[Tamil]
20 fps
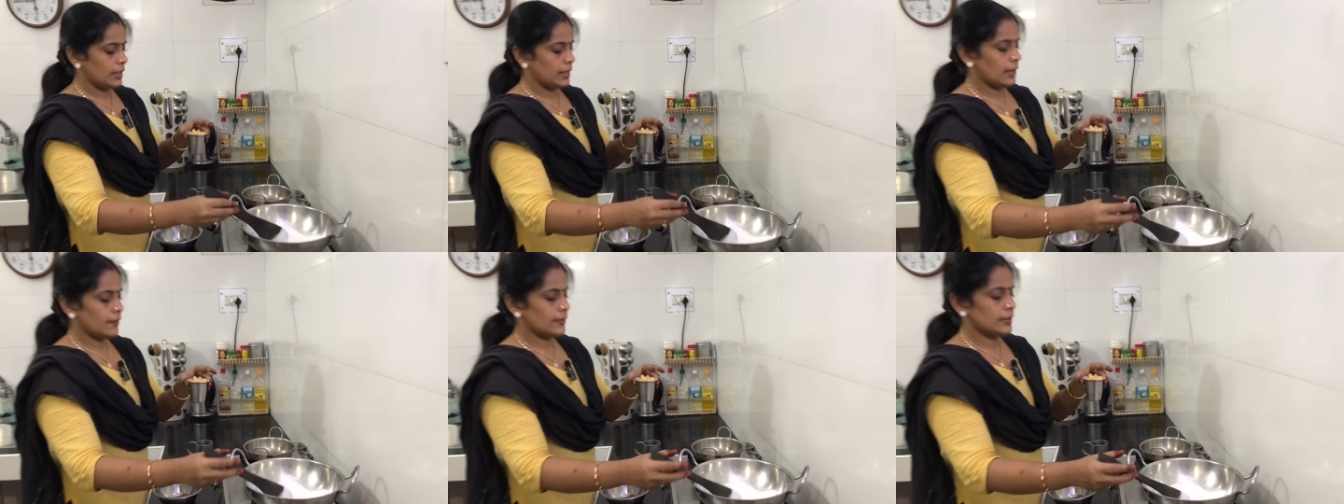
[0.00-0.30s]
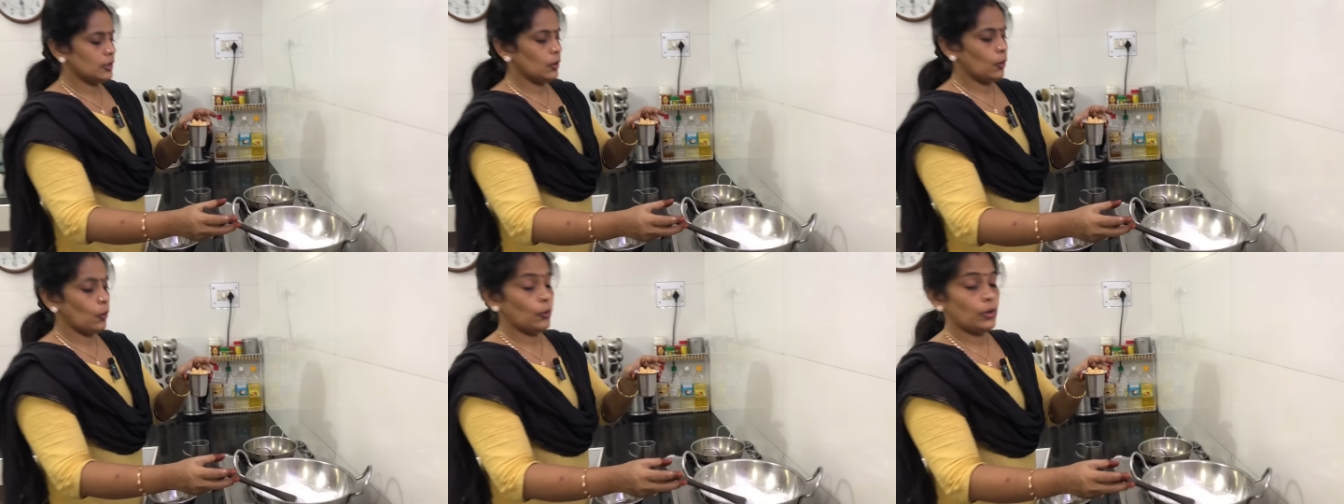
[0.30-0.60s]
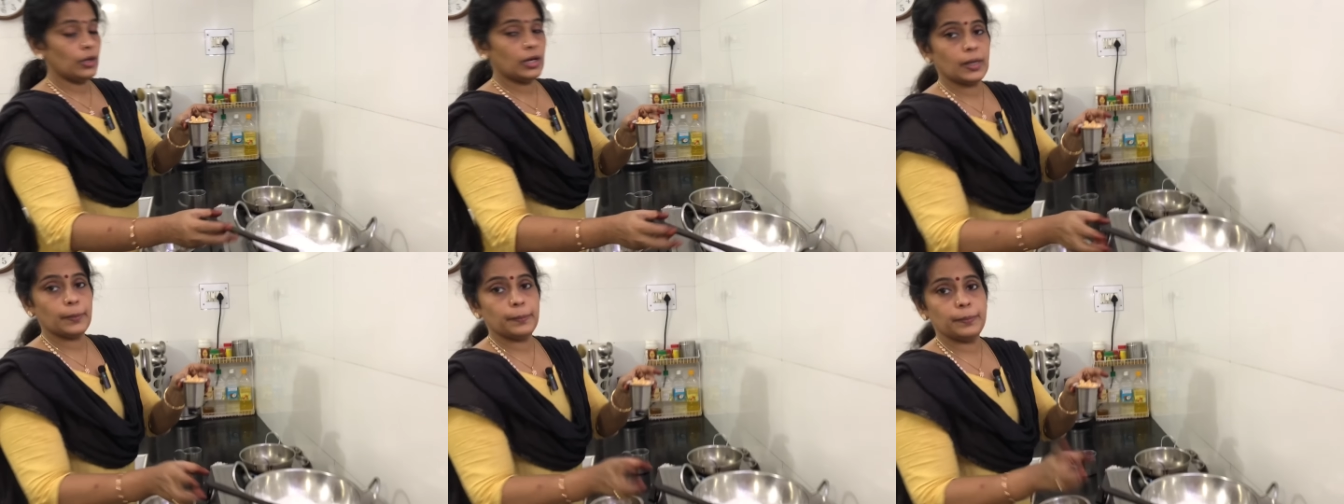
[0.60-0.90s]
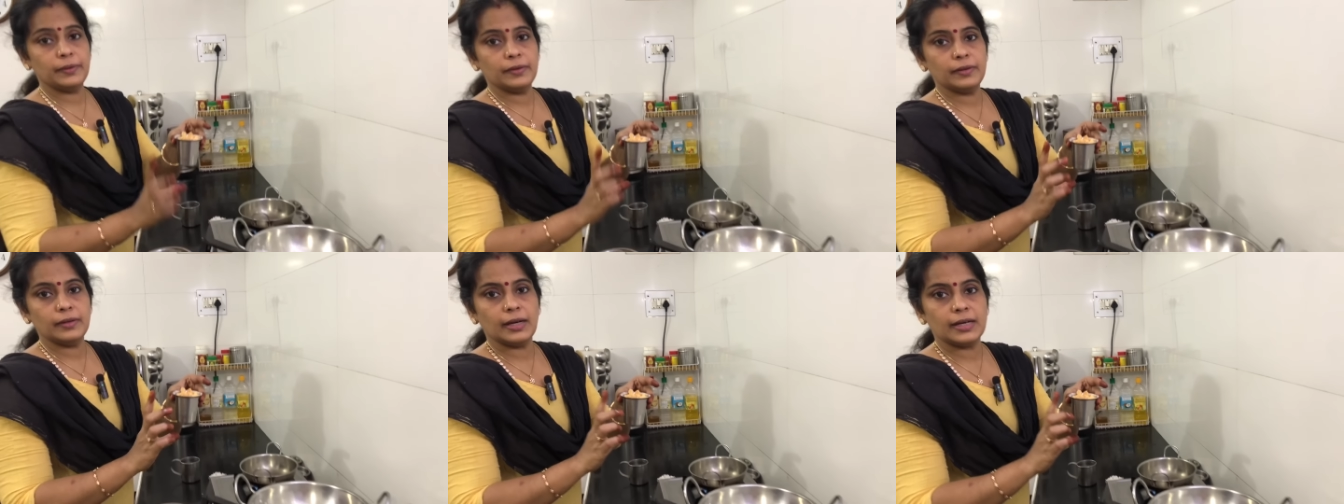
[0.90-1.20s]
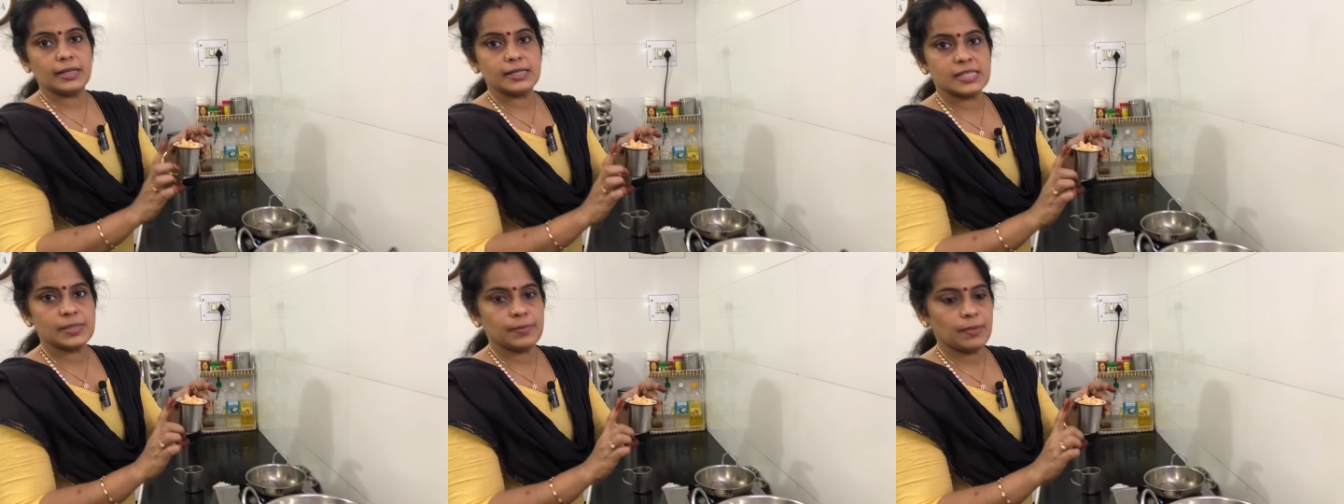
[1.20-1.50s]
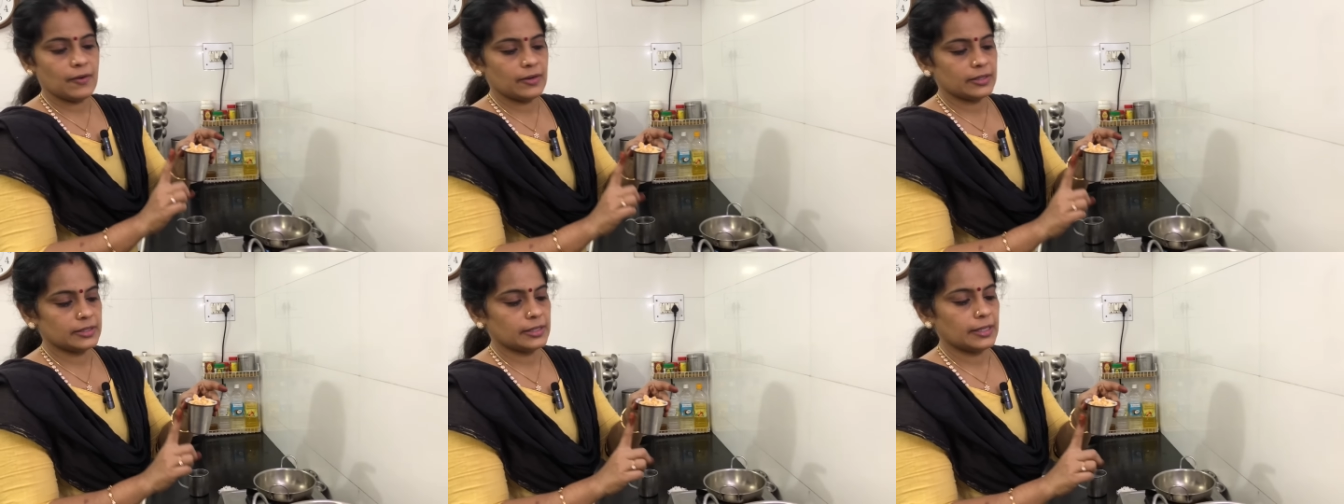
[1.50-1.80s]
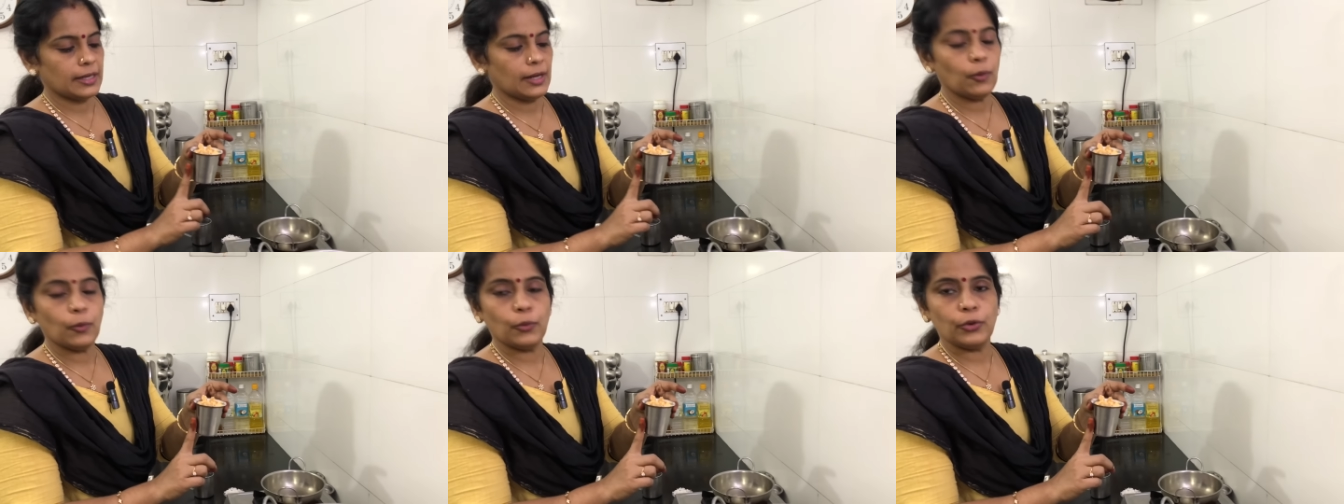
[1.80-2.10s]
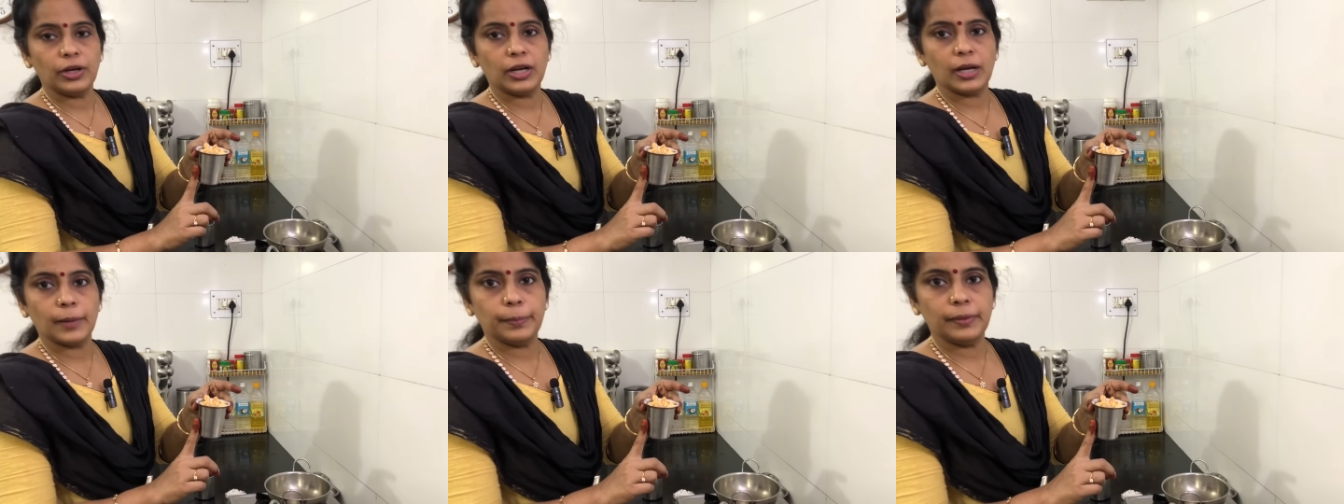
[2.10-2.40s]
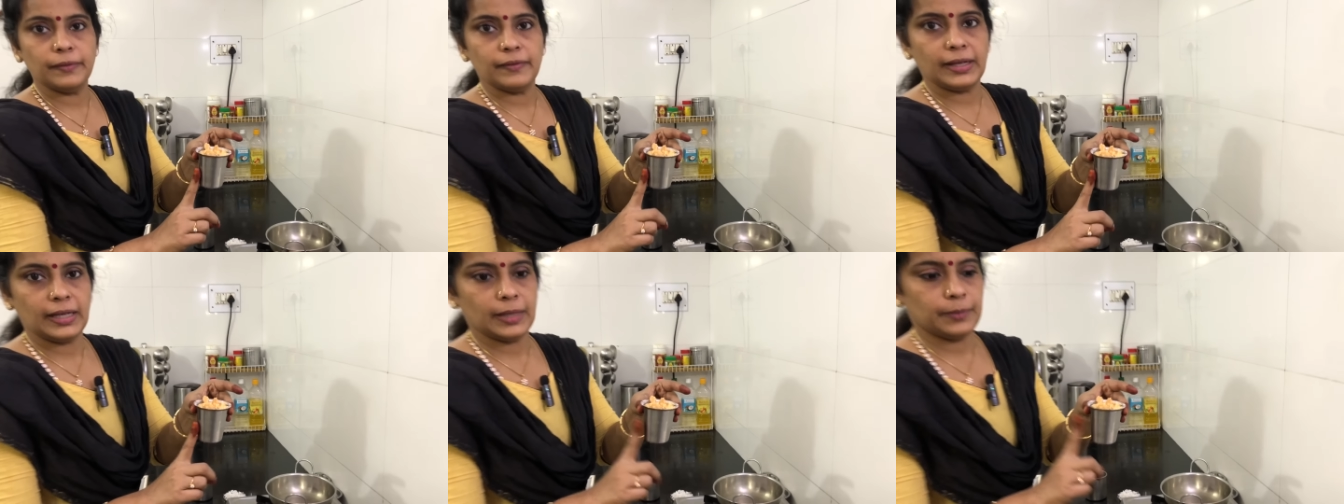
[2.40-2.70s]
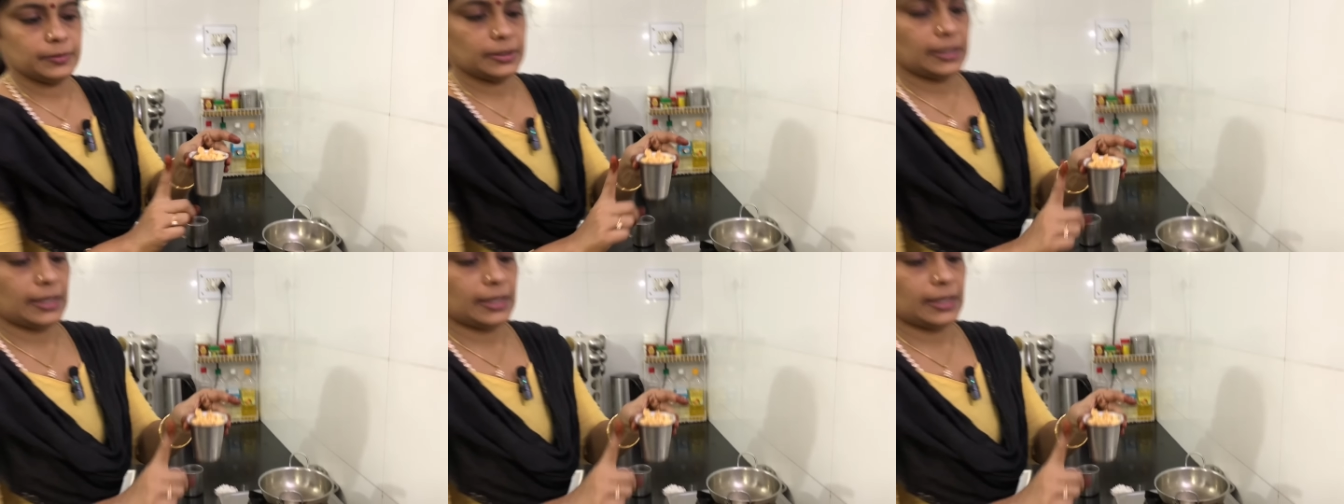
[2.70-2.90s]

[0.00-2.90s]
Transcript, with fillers: நான் வந்து ஒரு கப்பு அரிசி மாவு எடுத்துட்டேன்னா ஒரு கப்பு வெள்ளம்